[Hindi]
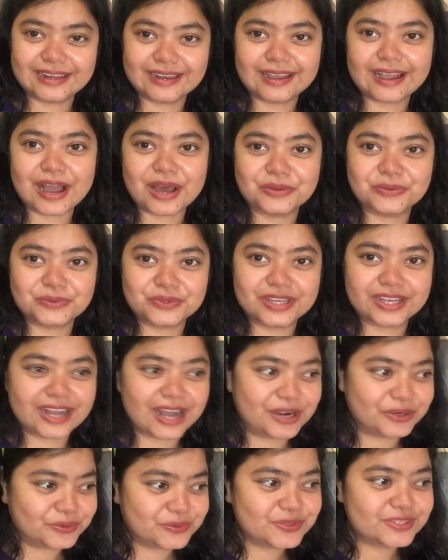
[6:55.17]
लगा दूँगी
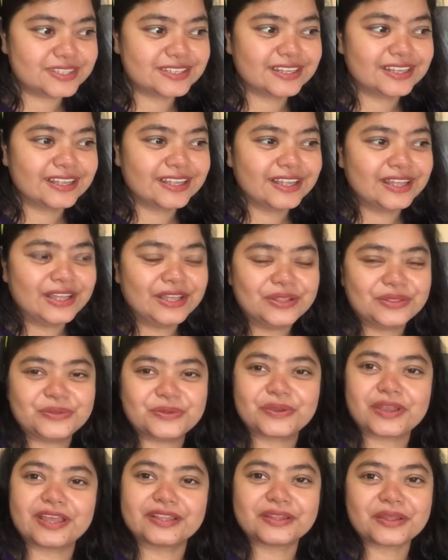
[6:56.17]
कार्टून
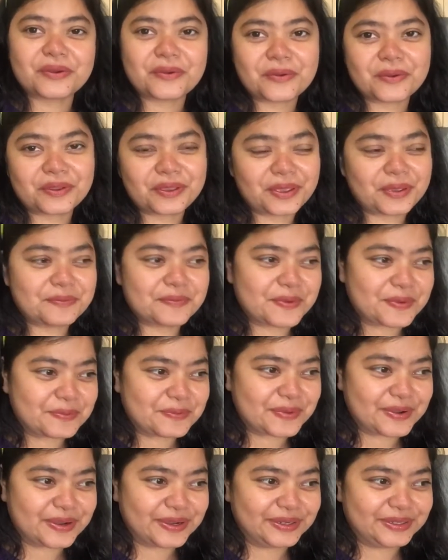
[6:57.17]
तो कहता ओके
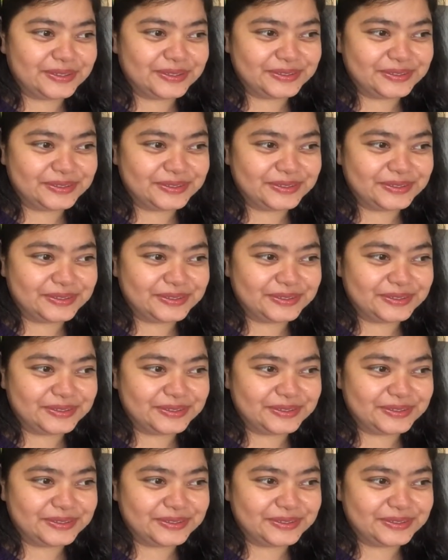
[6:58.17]
मम्मा